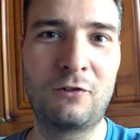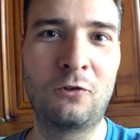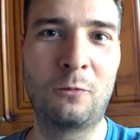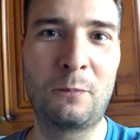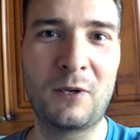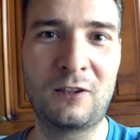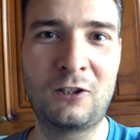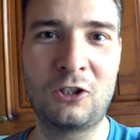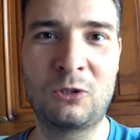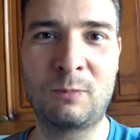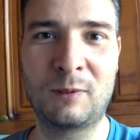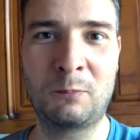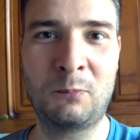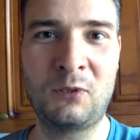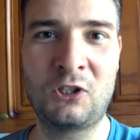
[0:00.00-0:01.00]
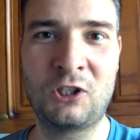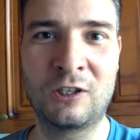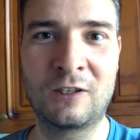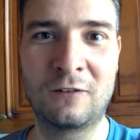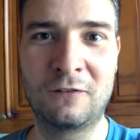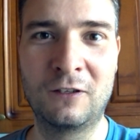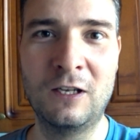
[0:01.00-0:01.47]
всего 5000
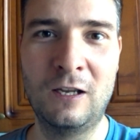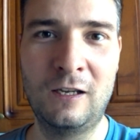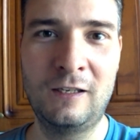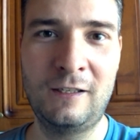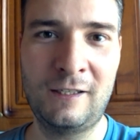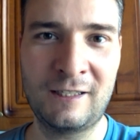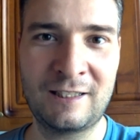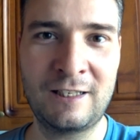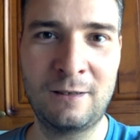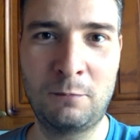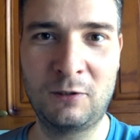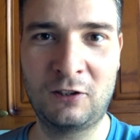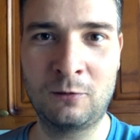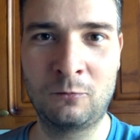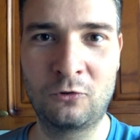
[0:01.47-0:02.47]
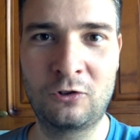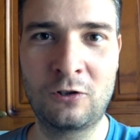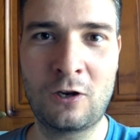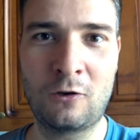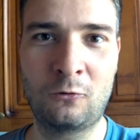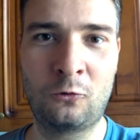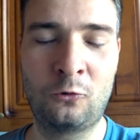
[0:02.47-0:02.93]
подписчиков. Если об этом
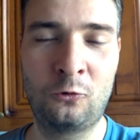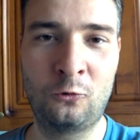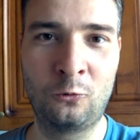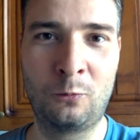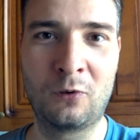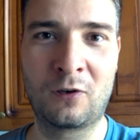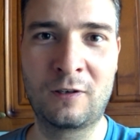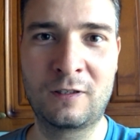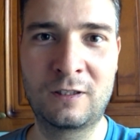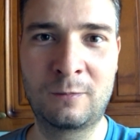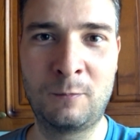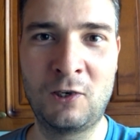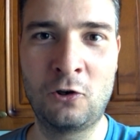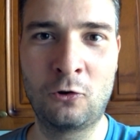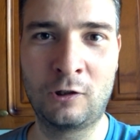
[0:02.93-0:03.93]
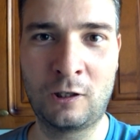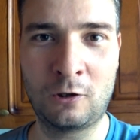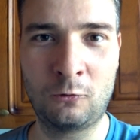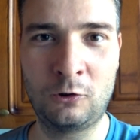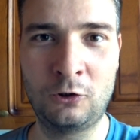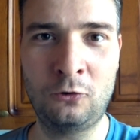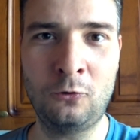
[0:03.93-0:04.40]
узнают ютуберы с миллионной
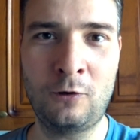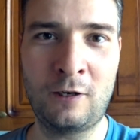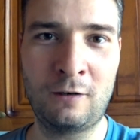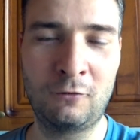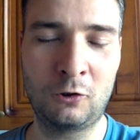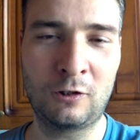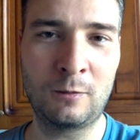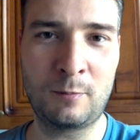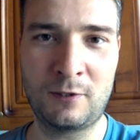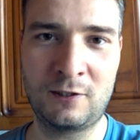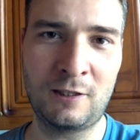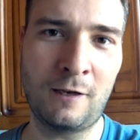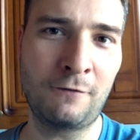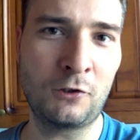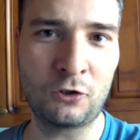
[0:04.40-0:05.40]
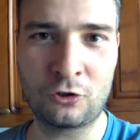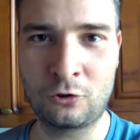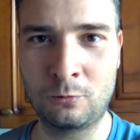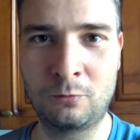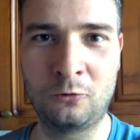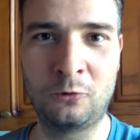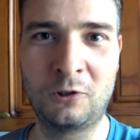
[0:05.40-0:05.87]
аудиторией, вы только представьте,
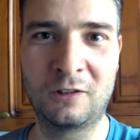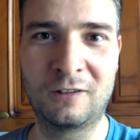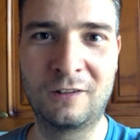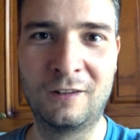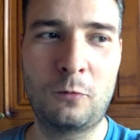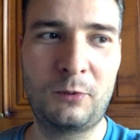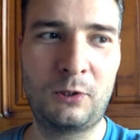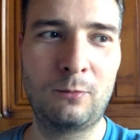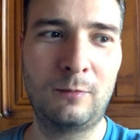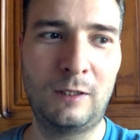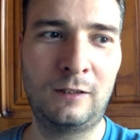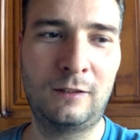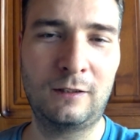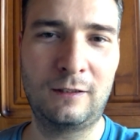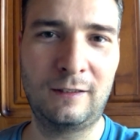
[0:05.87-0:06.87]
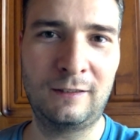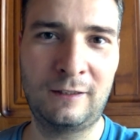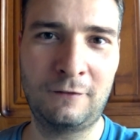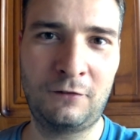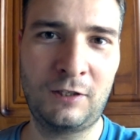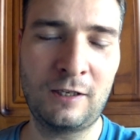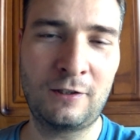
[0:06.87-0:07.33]
что будет. В общем, это,
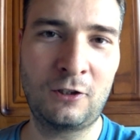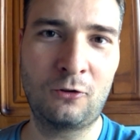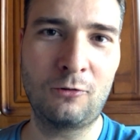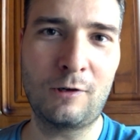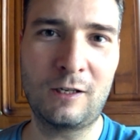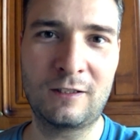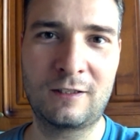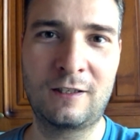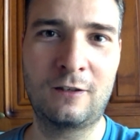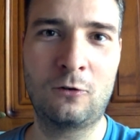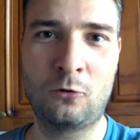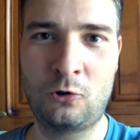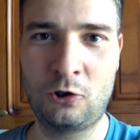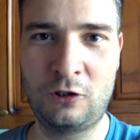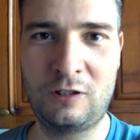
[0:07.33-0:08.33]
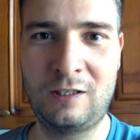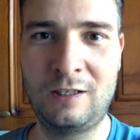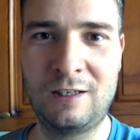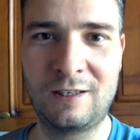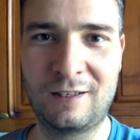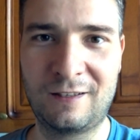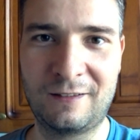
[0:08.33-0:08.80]
эта вся ситуация очень
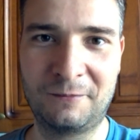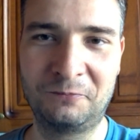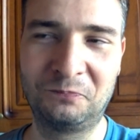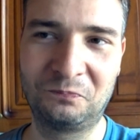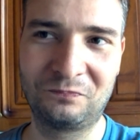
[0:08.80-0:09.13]
сильно